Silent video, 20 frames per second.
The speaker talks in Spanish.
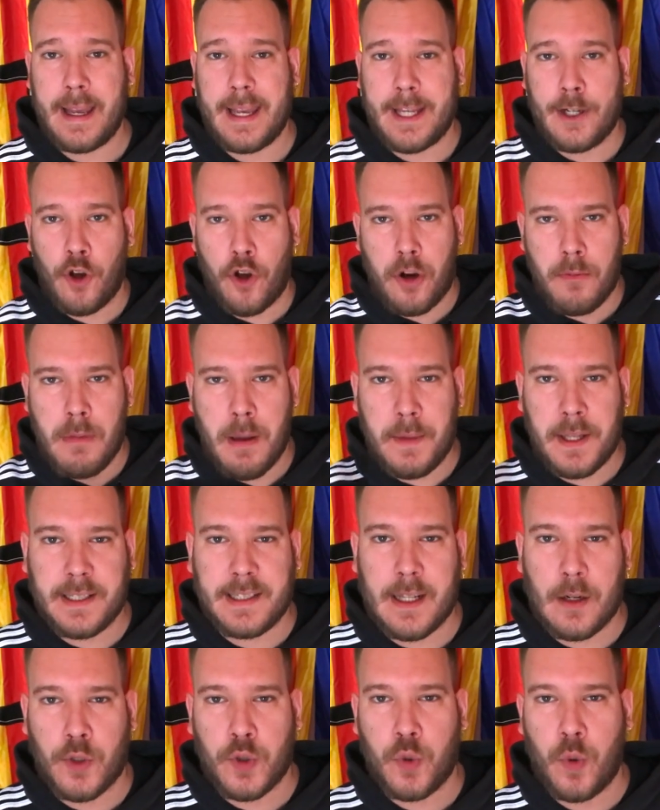
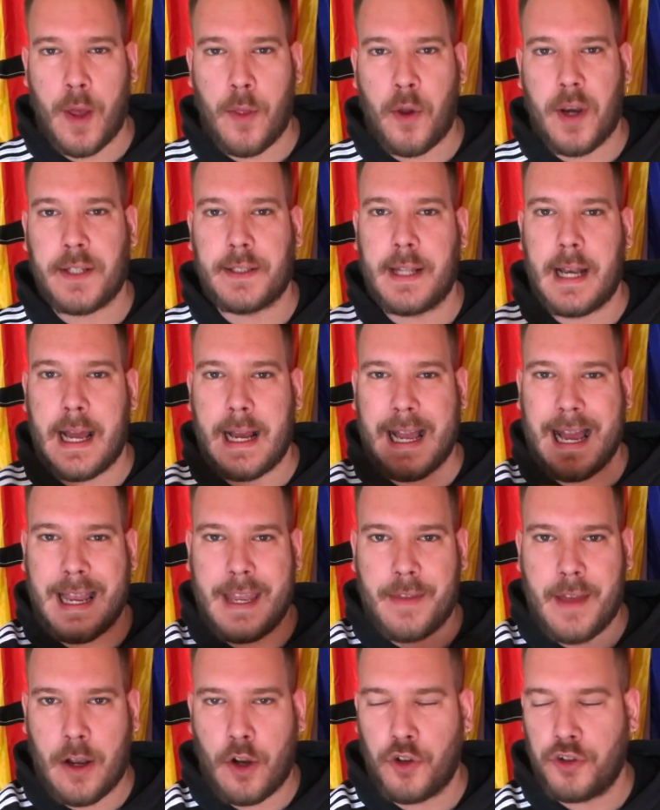enormemente a los jugadores de la
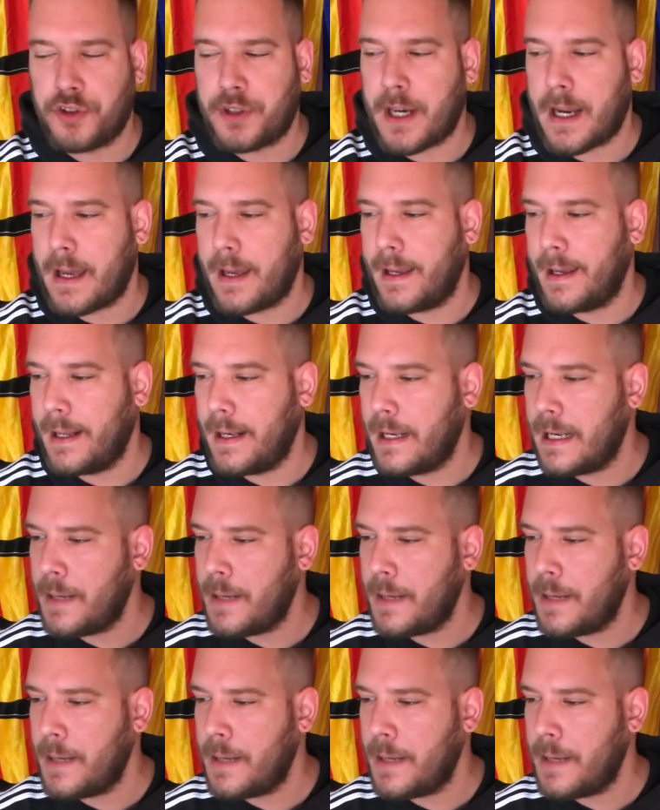caída contra el